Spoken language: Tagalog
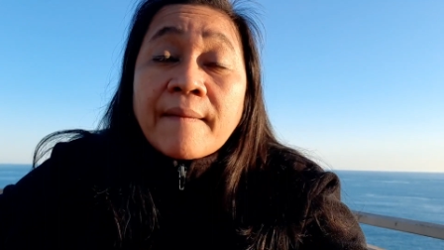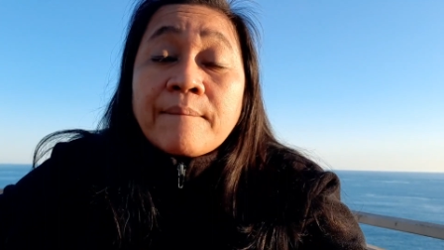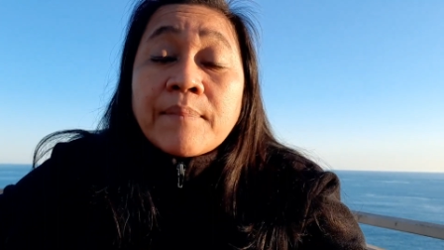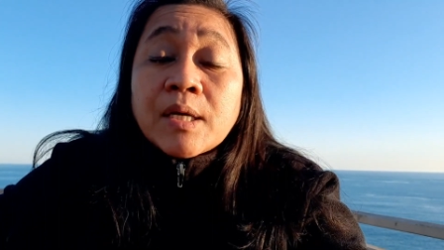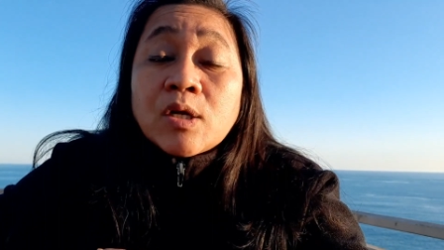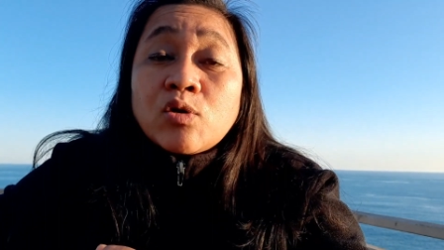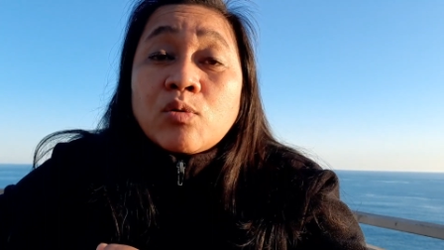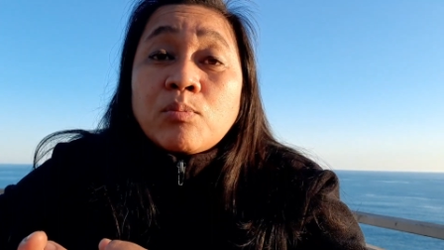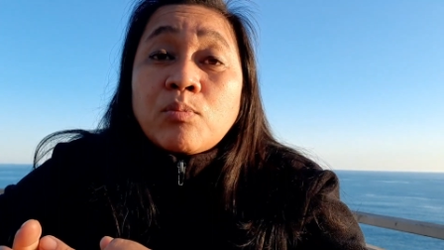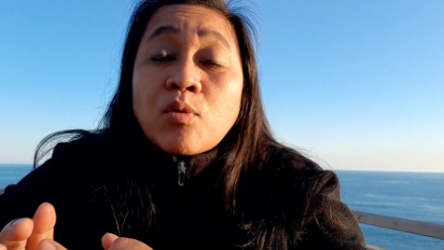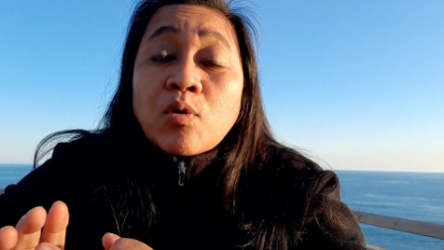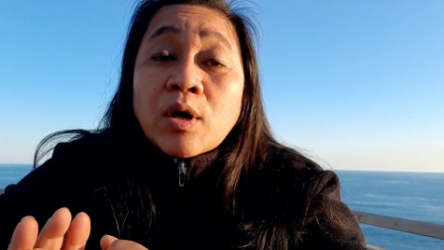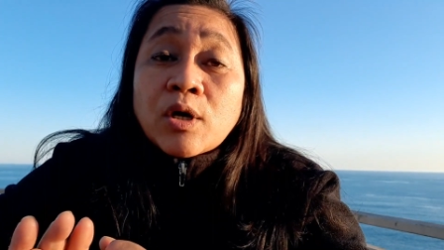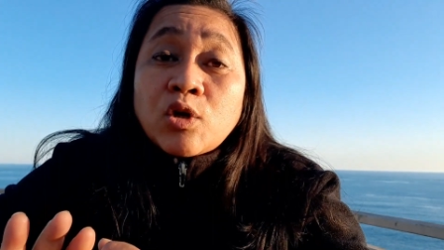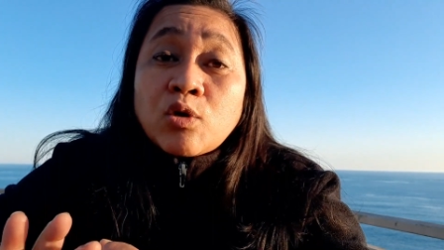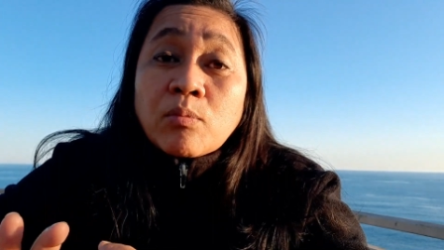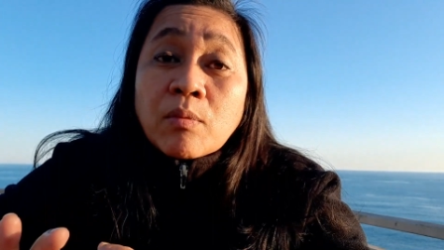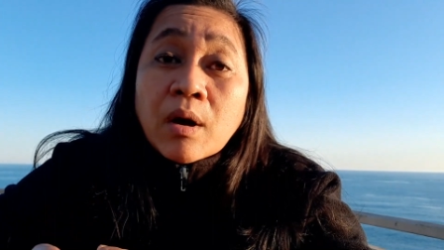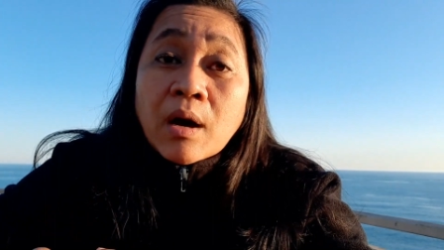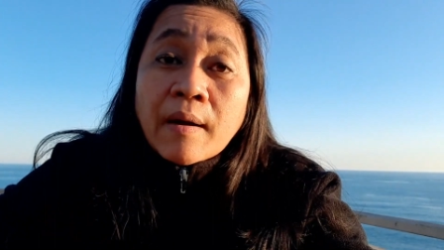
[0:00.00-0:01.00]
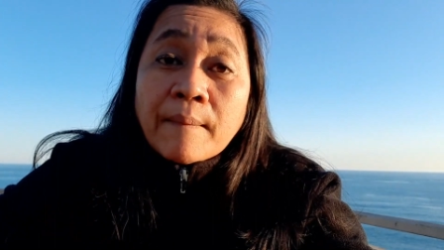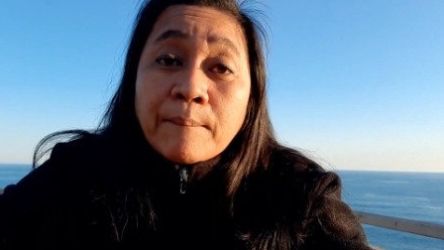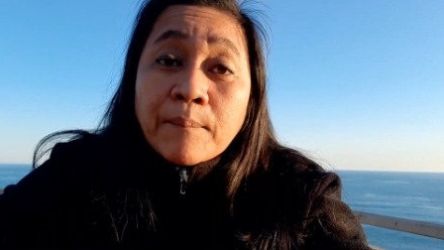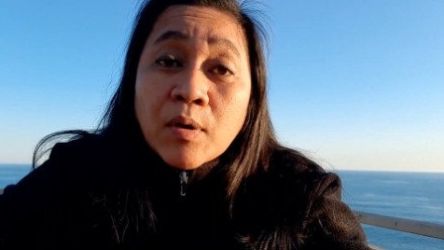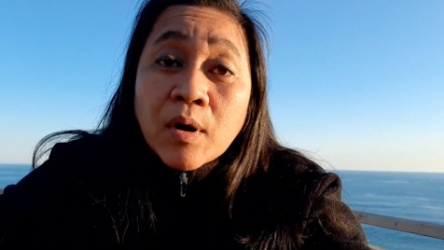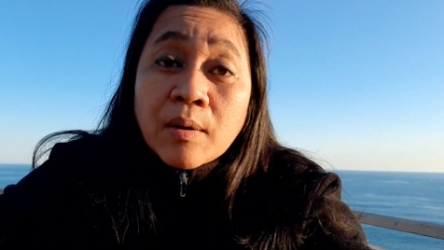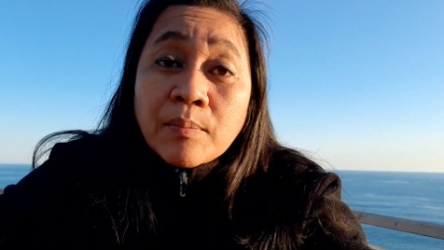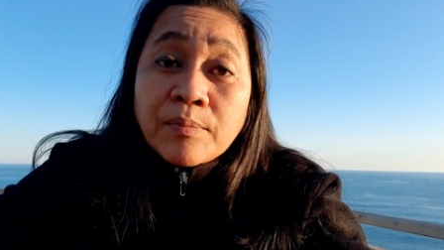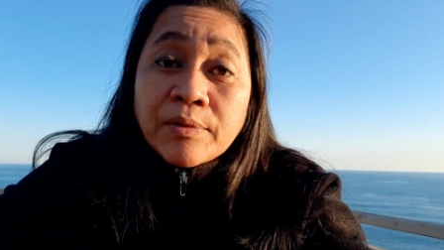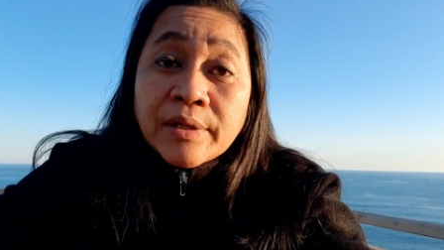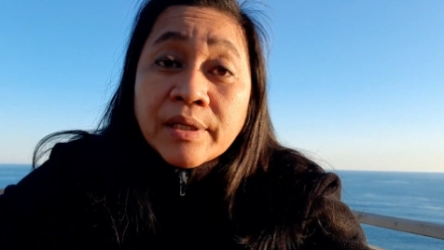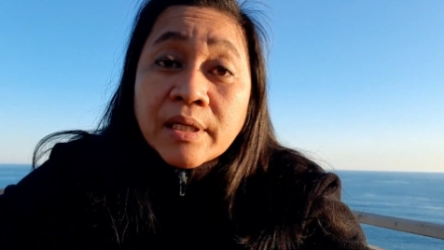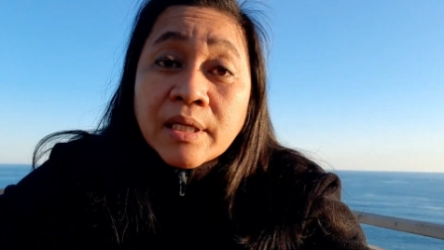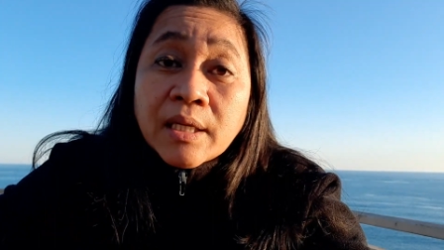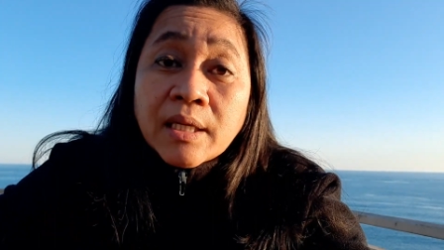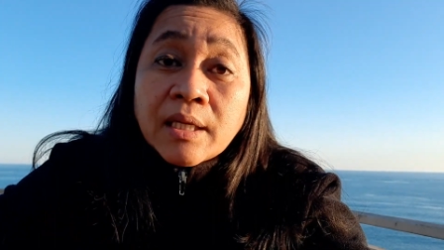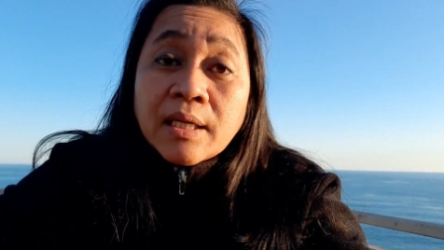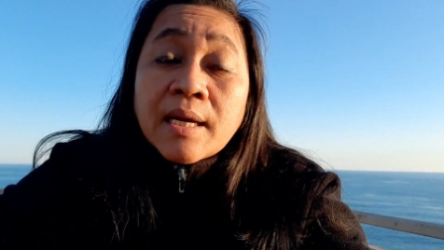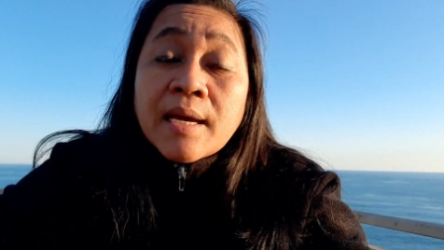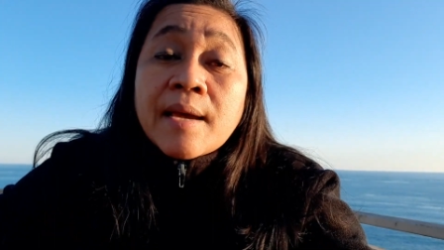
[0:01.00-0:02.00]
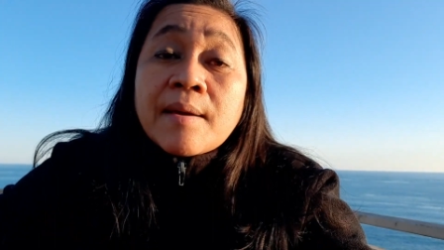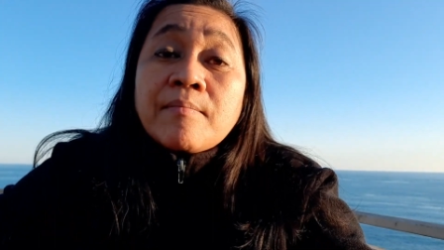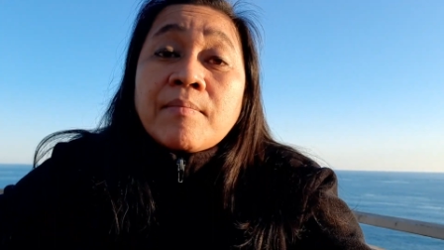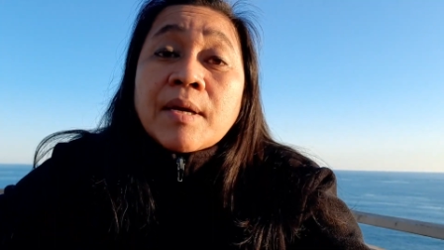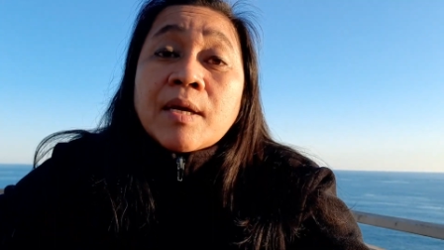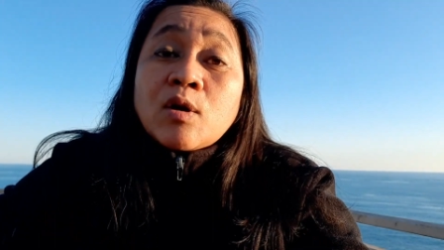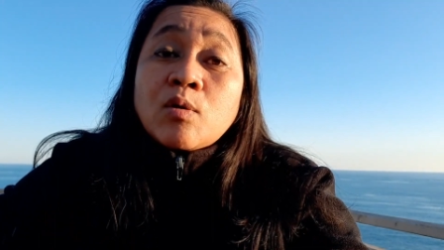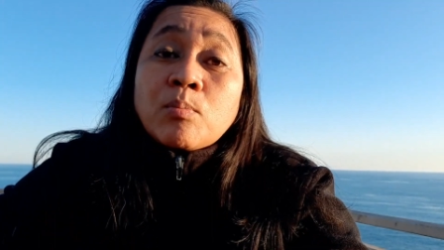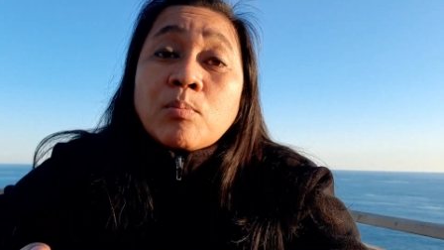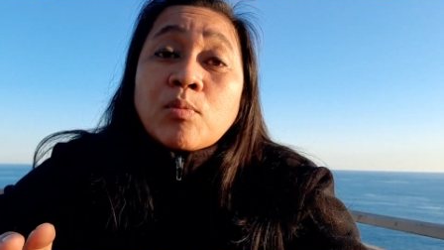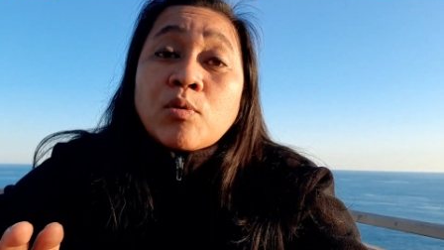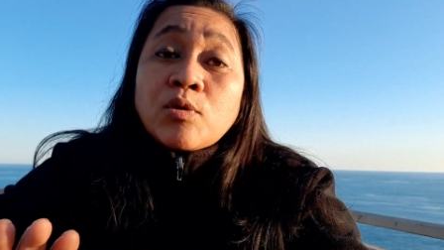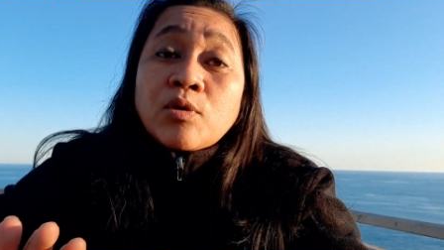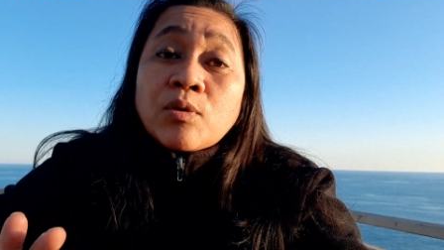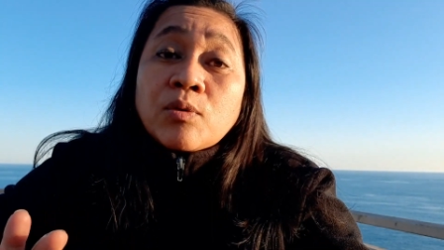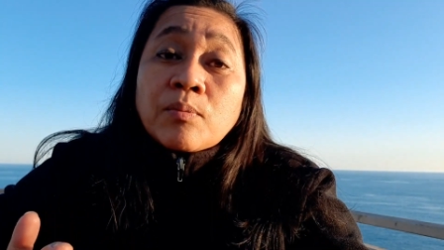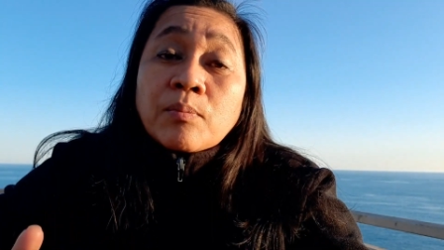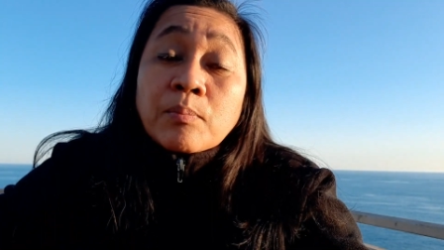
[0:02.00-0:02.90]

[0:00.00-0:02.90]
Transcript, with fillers: meron po kayong mga property, meron po,